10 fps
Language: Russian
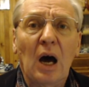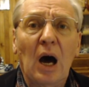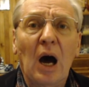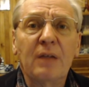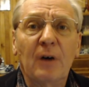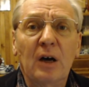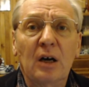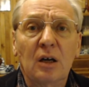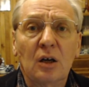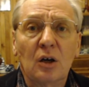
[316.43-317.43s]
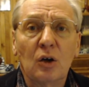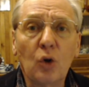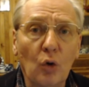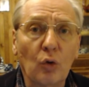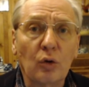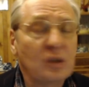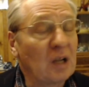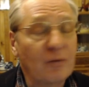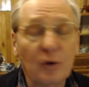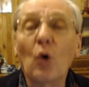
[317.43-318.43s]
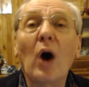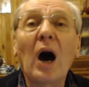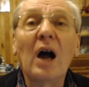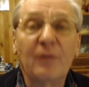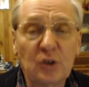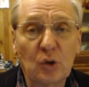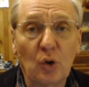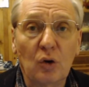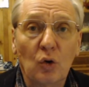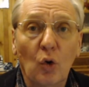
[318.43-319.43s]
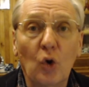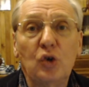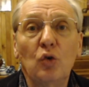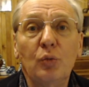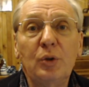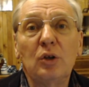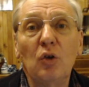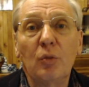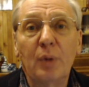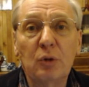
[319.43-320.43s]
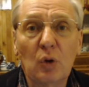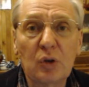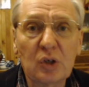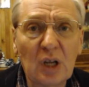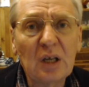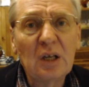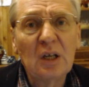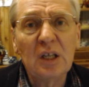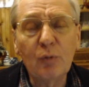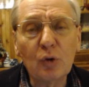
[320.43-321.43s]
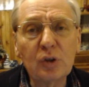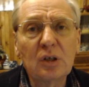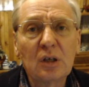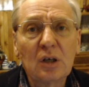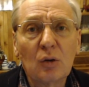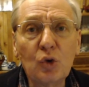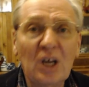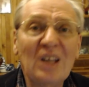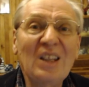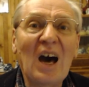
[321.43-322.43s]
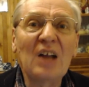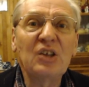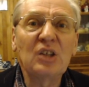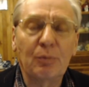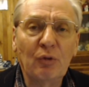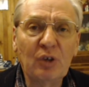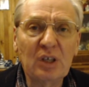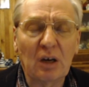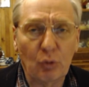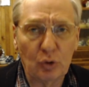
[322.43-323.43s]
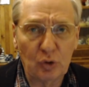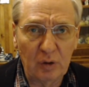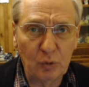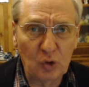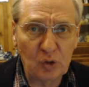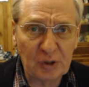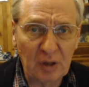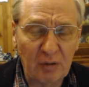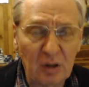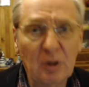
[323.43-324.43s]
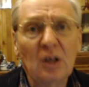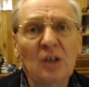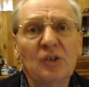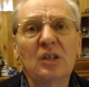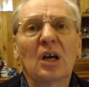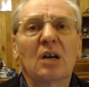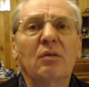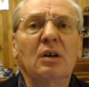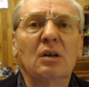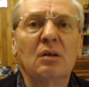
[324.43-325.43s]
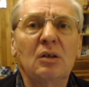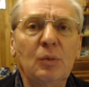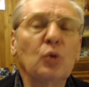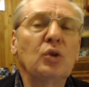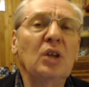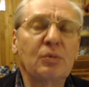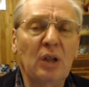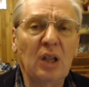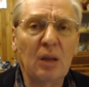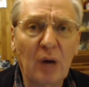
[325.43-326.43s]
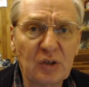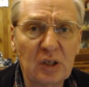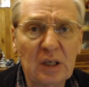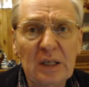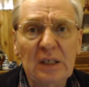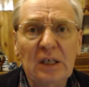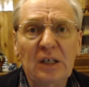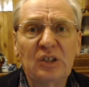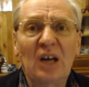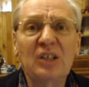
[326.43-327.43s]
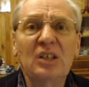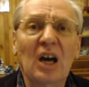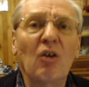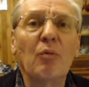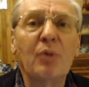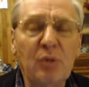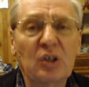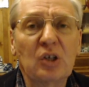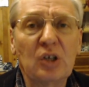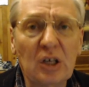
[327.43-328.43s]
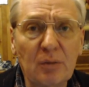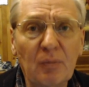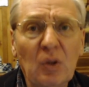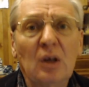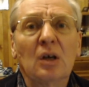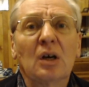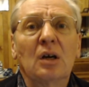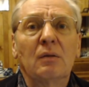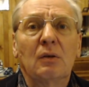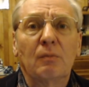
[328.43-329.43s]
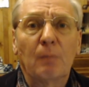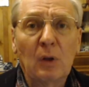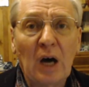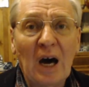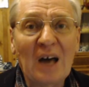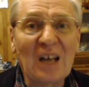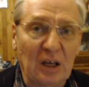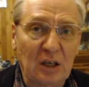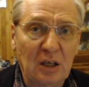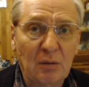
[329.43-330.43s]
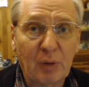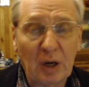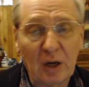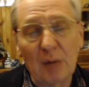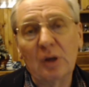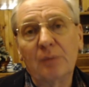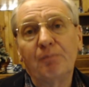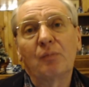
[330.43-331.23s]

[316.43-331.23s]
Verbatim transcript: Альфа Go, не Альфа Go, а Альфа Zero очень убедительную победу одержала. И вот уже на одинак... в одинаковых условиях, будучи поставленными, с одинаковой дебютной эншпильной базой, с одинаковым примерно железом, аналог программы